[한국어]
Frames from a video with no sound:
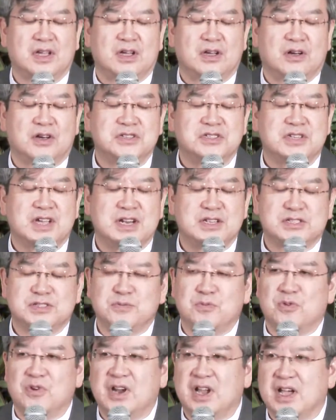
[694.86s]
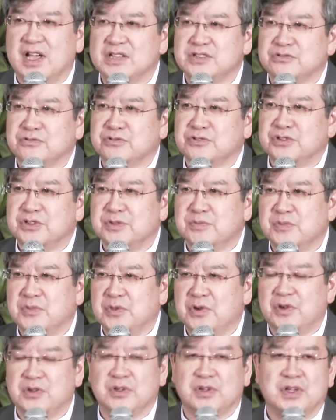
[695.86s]
어찌할지 몰라가지고는
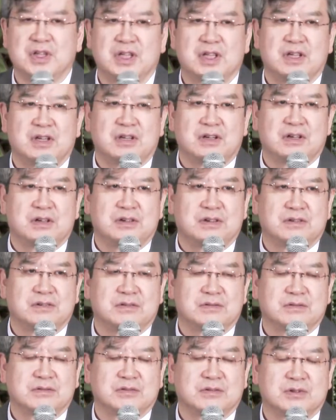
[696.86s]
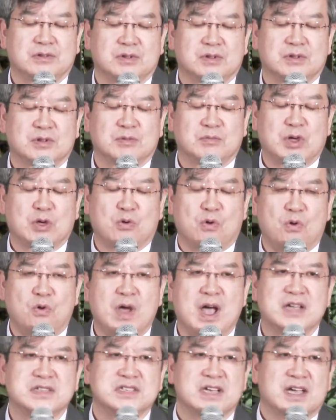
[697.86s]
뭐막 어,
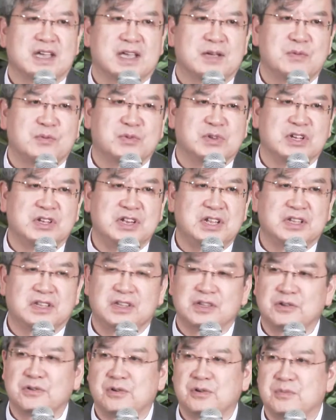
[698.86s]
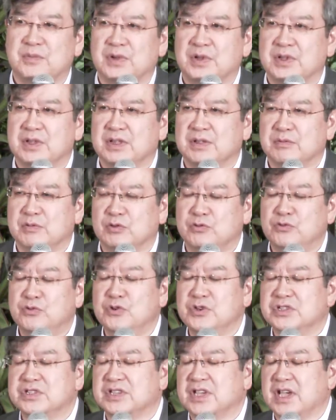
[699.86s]
공황장애 뭐 일으키고
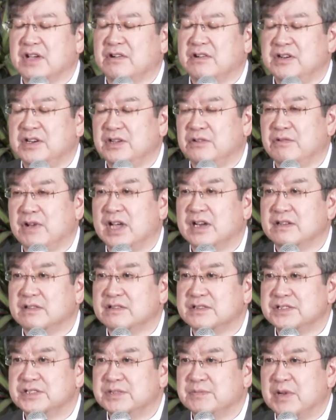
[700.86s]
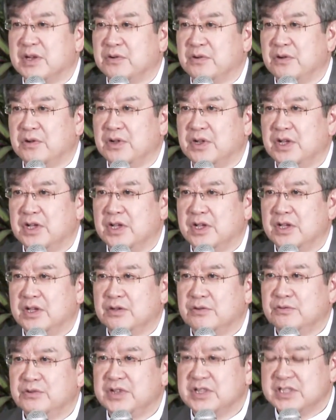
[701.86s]
우울증에 걸리고 하는 것이 바로
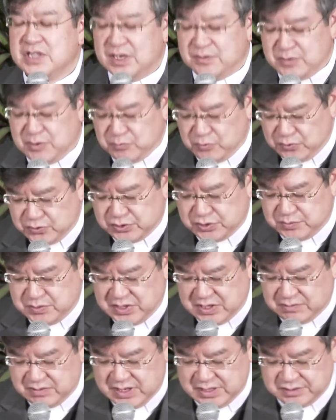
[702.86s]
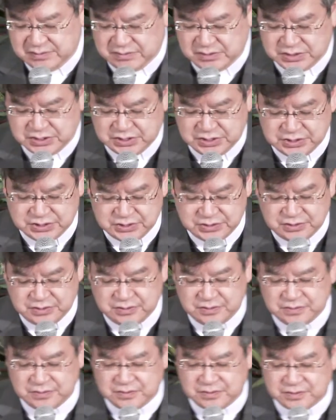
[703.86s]
우리 삶의 모습이라고 하는
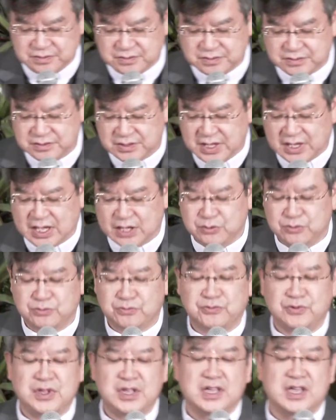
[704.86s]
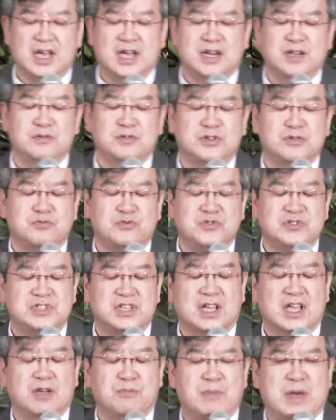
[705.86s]
것이죠. 내가 누구인가 하는 그
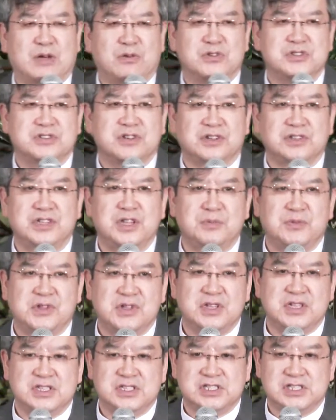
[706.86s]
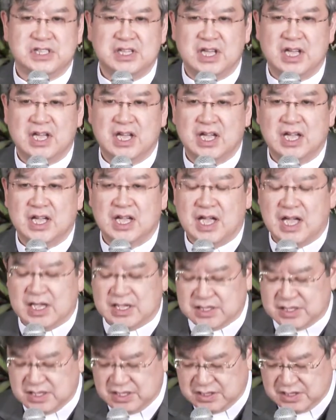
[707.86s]
문제가 바로 정립되어 있지
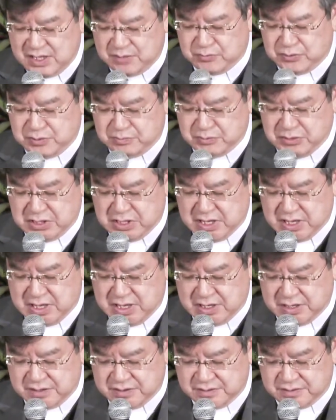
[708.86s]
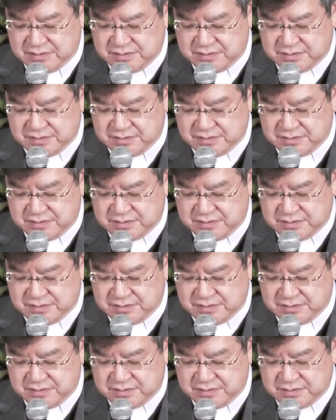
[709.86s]
않기 때문입니다.